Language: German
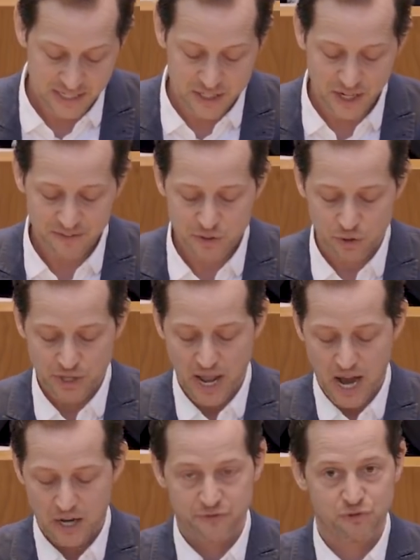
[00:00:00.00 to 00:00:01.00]
Die
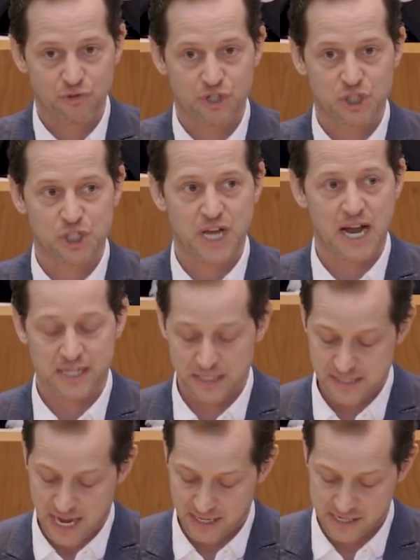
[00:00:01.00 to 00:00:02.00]
Geschäftsgrundlage für
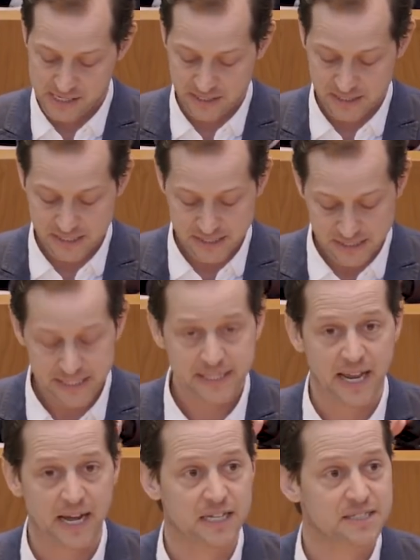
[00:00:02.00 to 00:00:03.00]
staatliches Handeln ist
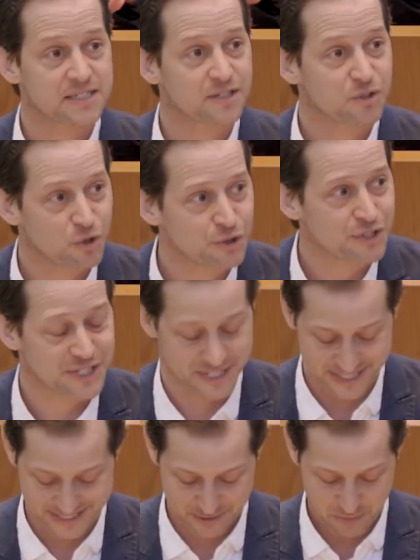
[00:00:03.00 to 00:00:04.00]
nicht länger das
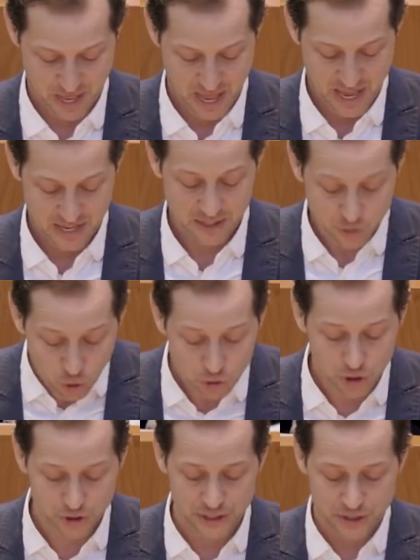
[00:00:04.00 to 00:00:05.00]
Grundgesetz. Das
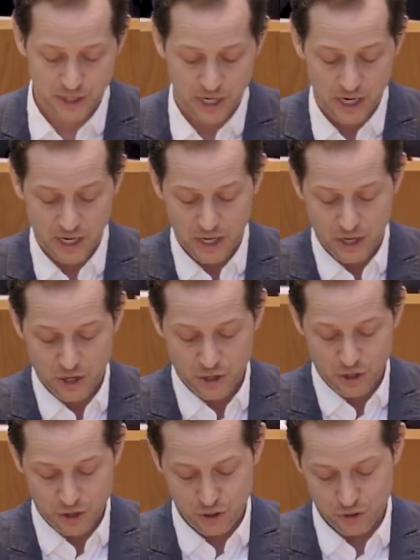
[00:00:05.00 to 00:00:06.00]
Grundgesetz, der
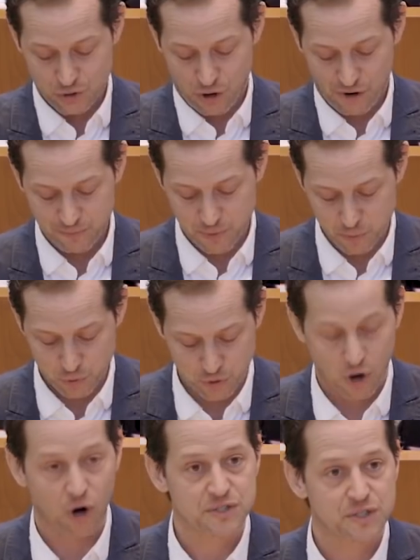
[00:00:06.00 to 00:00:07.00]
hier so oft
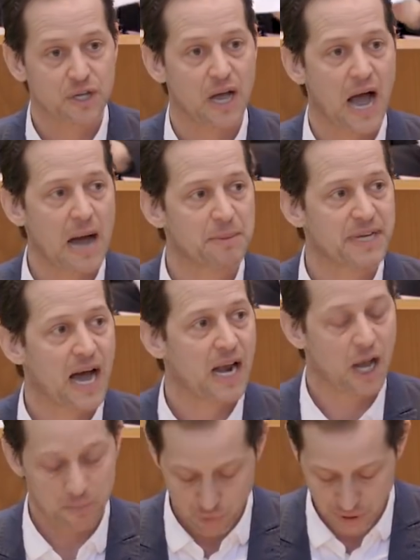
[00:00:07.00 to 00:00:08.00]
bemühte äußere Rahmen
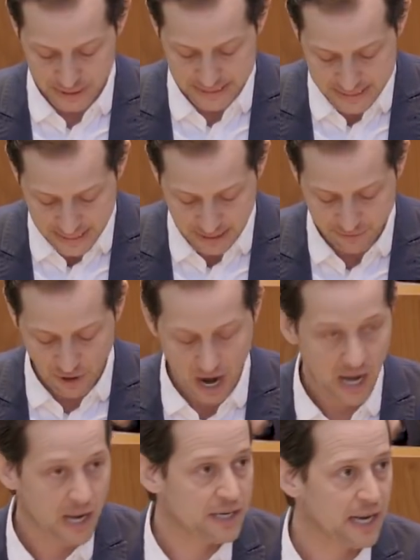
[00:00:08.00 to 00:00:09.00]
aller Politik für
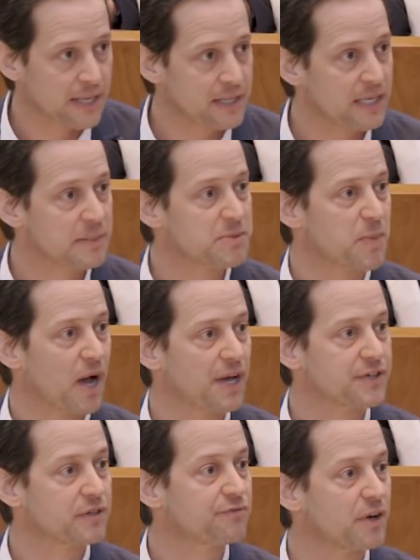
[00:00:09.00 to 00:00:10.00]
alle erdenklichen
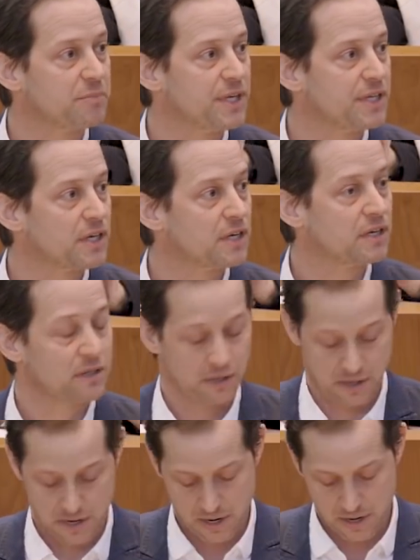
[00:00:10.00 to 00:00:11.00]
Lebensbereiche, Familie,
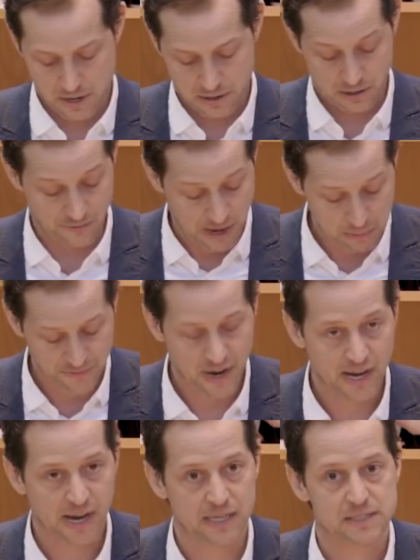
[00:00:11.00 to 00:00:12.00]

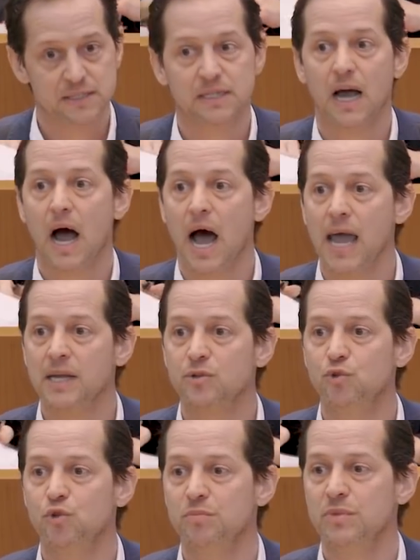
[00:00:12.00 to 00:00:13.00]
Gewerbefreiheit,
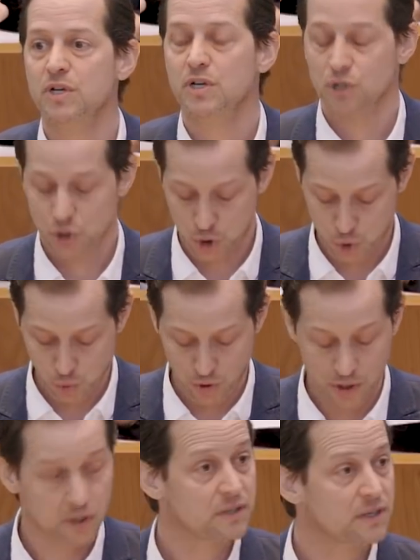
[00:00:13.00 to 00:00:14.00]
Eigentum,
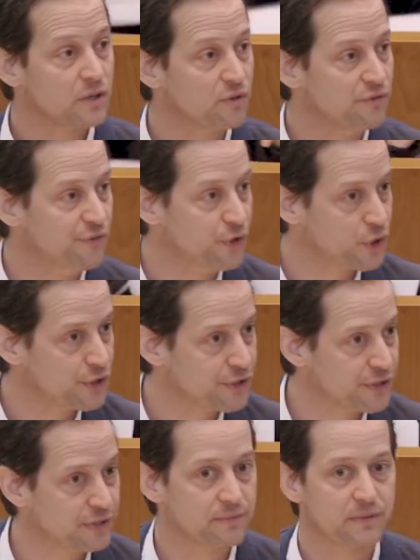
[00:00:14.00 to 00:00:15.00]
Schule,
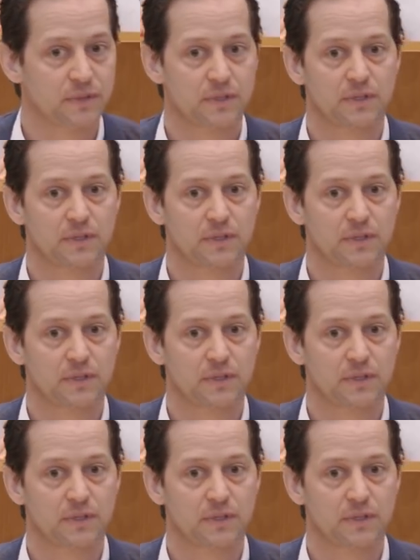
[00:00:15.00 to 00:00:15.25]
Würde,